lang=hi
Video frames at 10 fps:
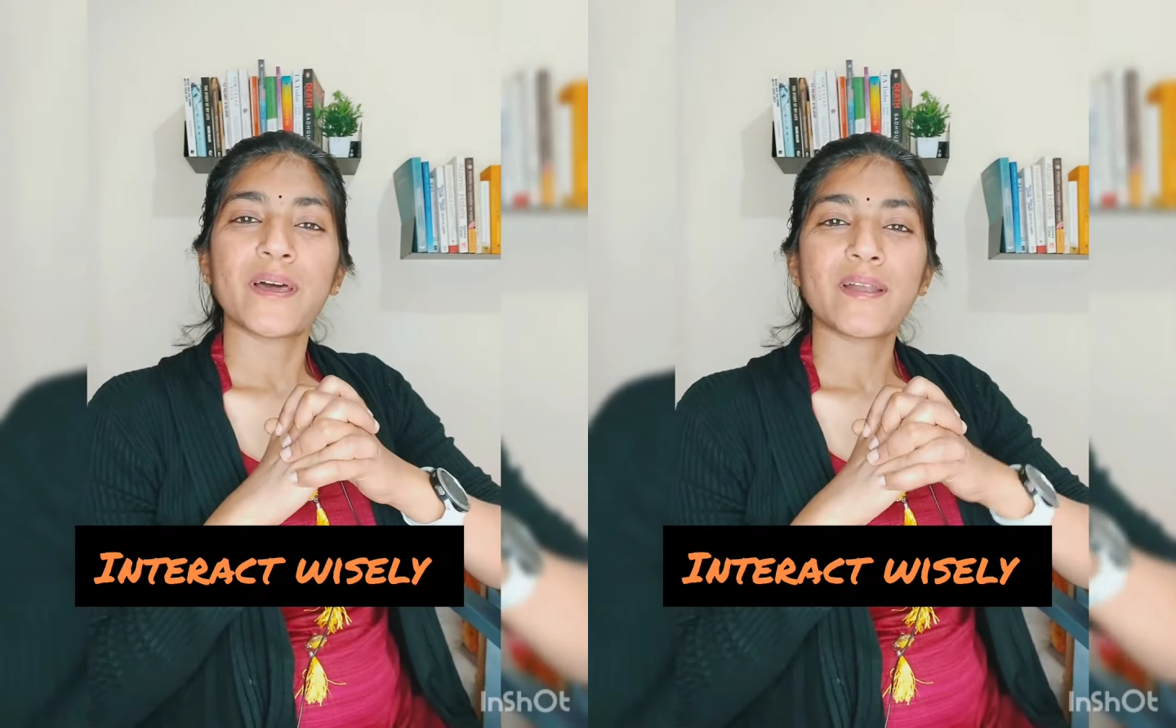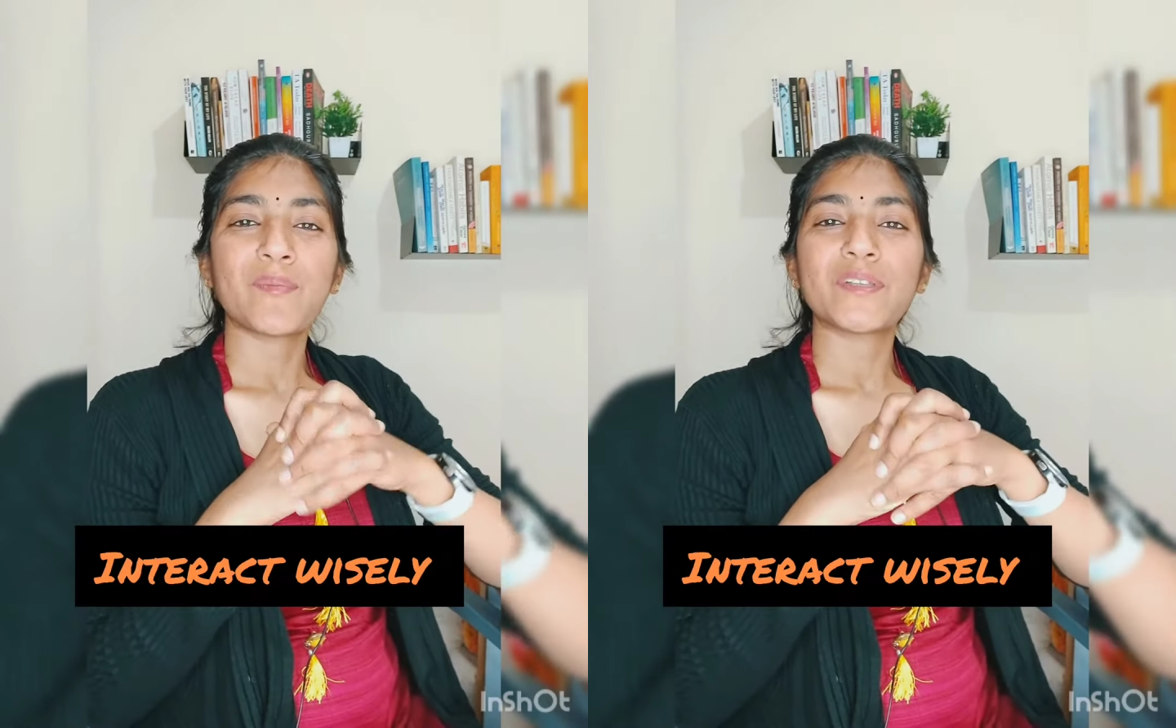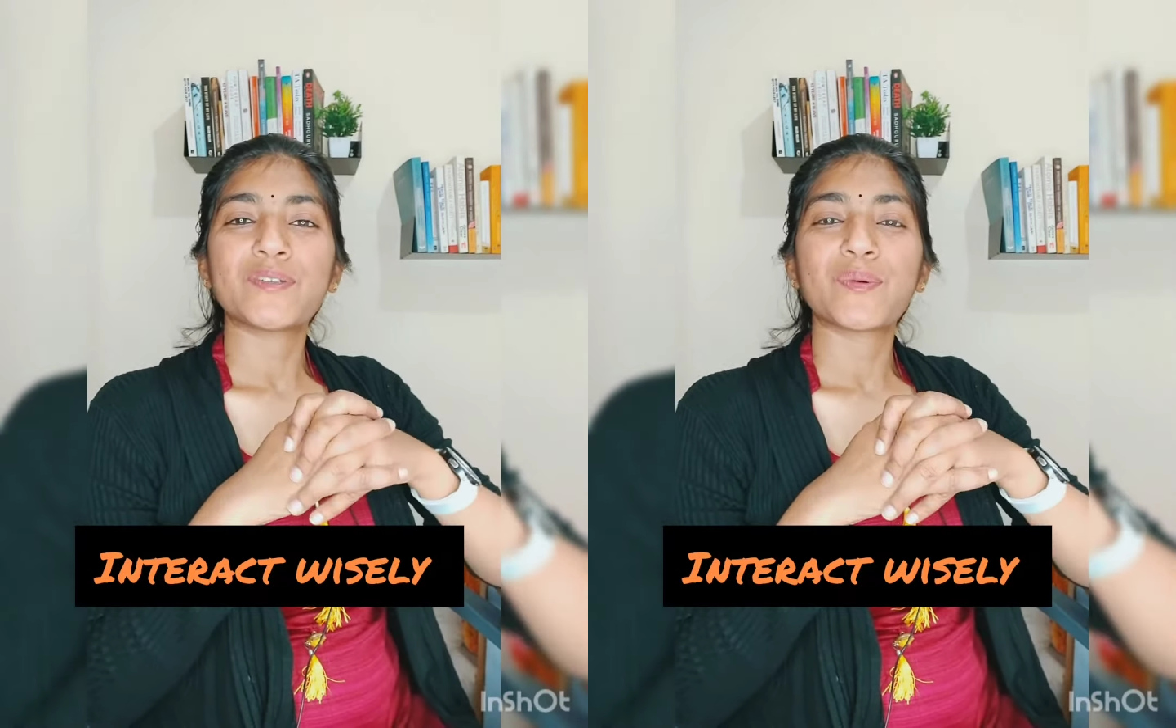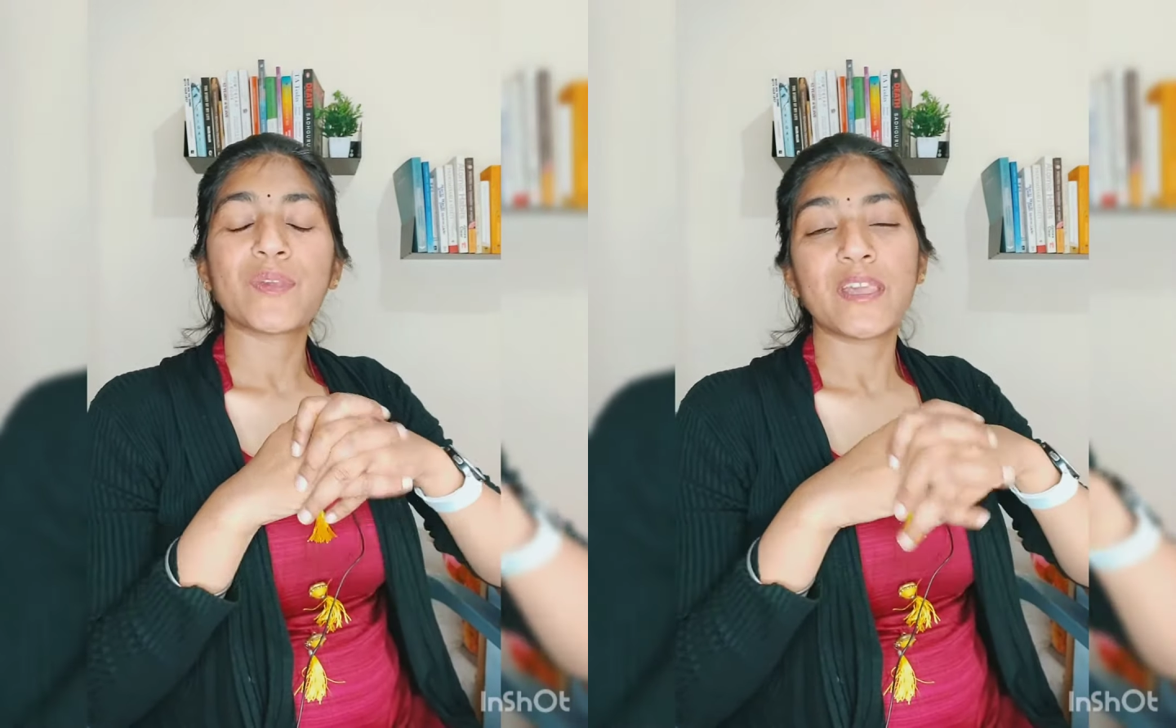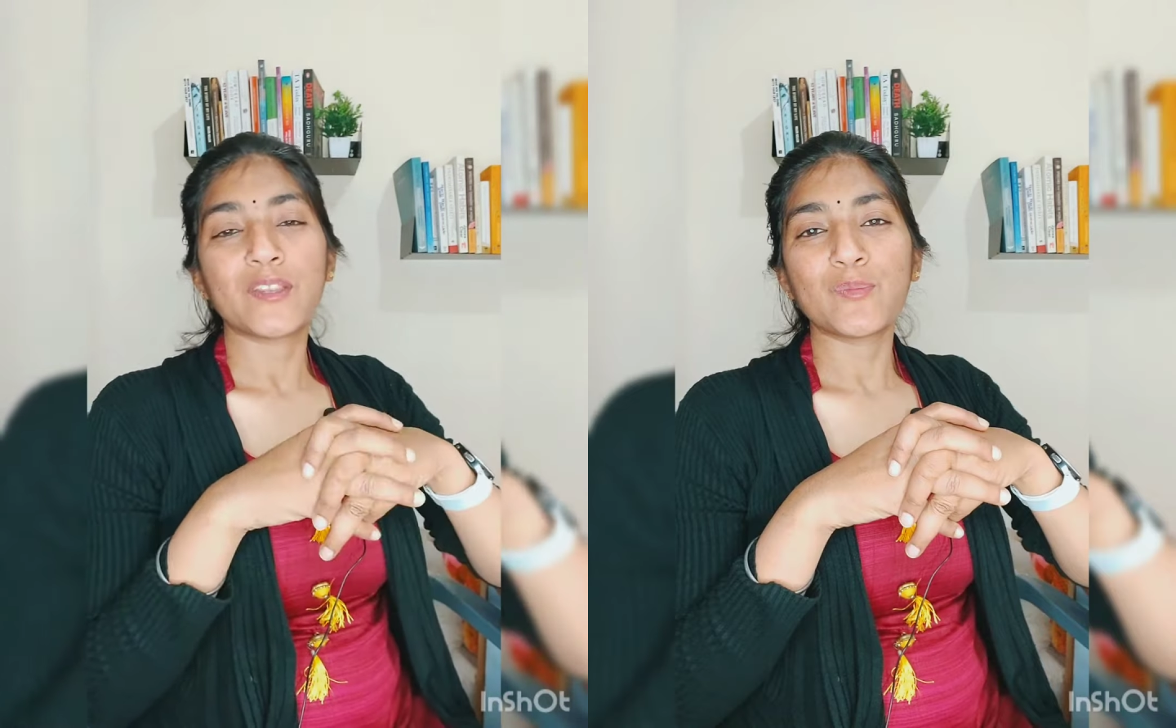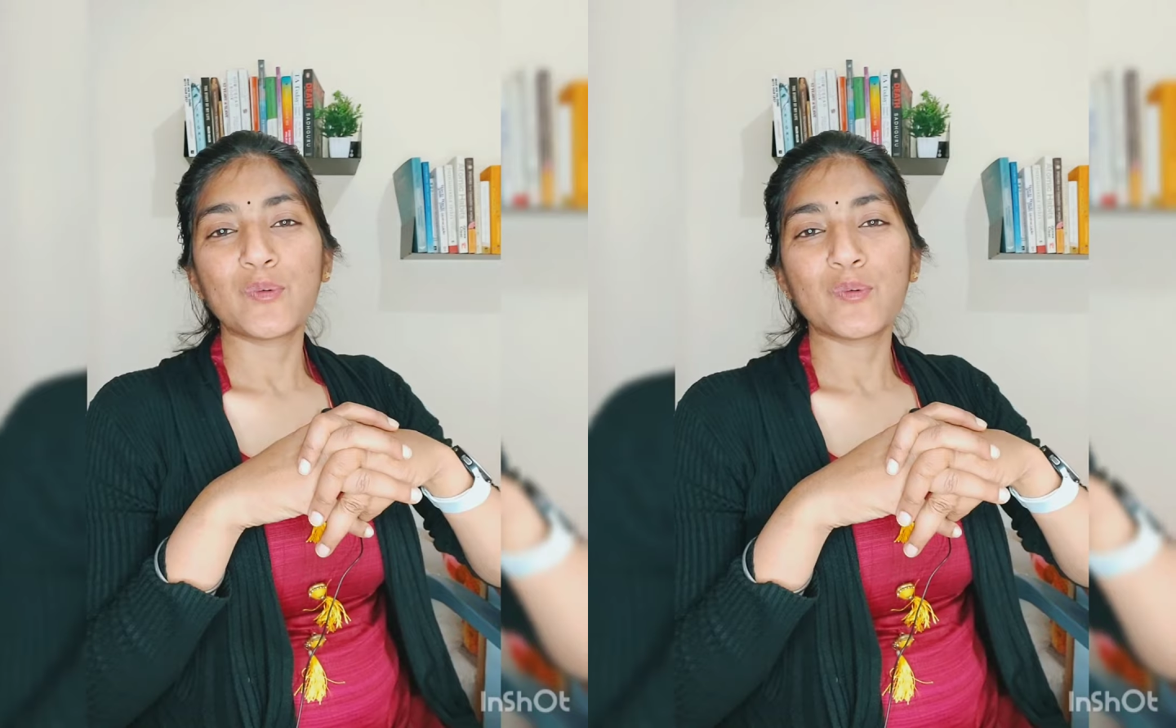बार हम बच्चों को ये तो